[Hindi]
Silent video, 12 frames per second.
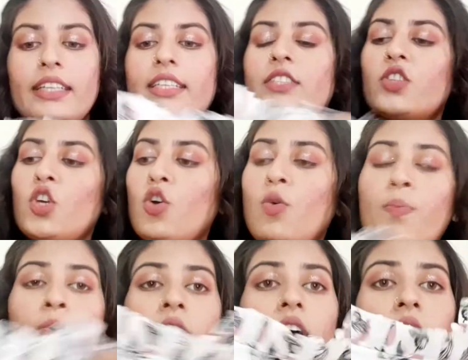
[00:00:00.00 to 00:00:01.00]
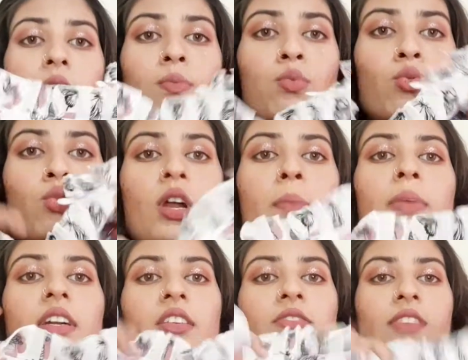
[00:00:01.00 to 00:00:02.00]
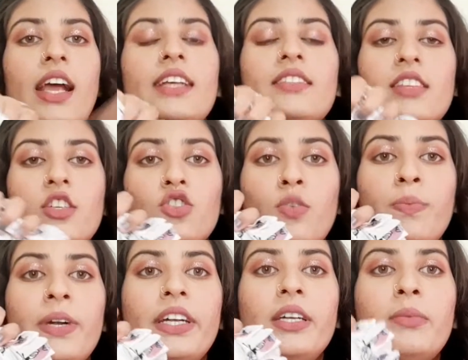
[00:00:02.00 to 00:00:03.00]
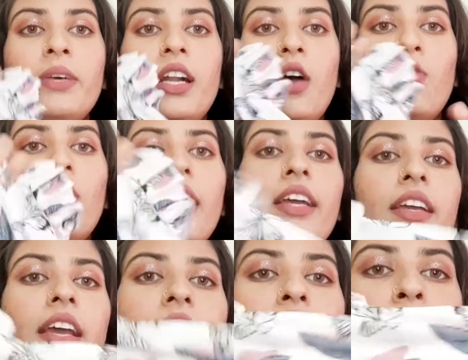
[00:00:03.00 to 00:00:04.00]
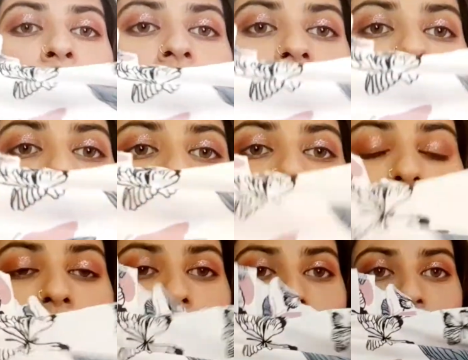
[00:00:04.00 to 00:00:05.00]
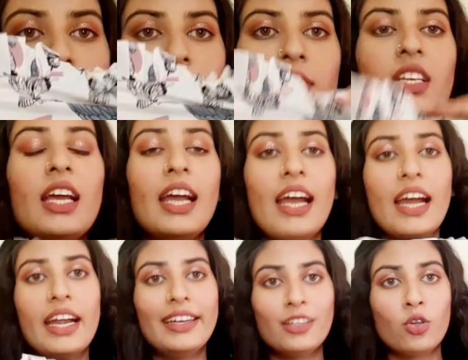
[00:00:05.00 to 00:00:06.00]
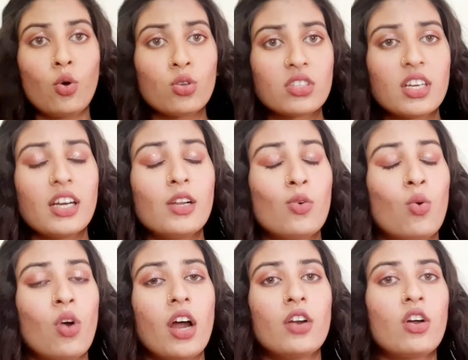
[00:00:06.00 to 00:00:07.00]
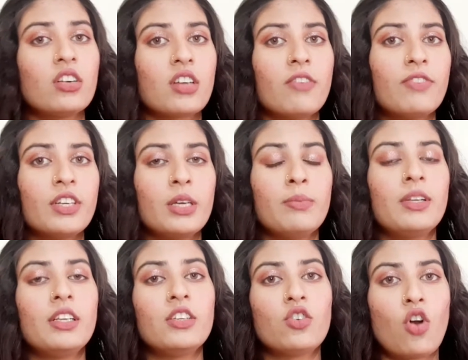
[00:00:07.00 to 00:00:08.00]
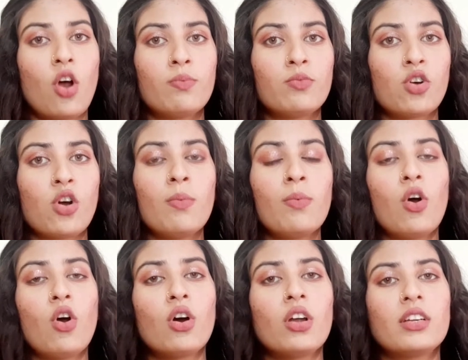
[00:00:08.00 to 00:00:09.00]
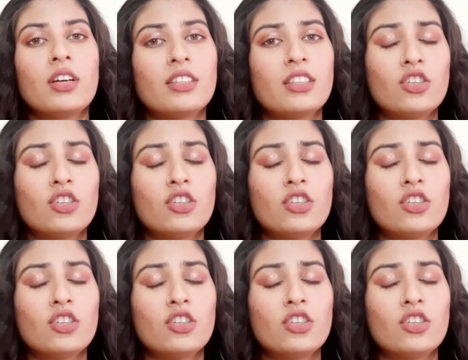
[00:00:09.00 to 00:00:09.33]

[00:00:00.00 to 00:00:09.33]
इसके ऊपर पूरा बटरफ्लाईज का जो प्रिंट बना हुआ है कैन यू सी एंड दोज गर्ल हु आर नॉट कम्फर्टेबल इन क्रॉप टॉप और अदर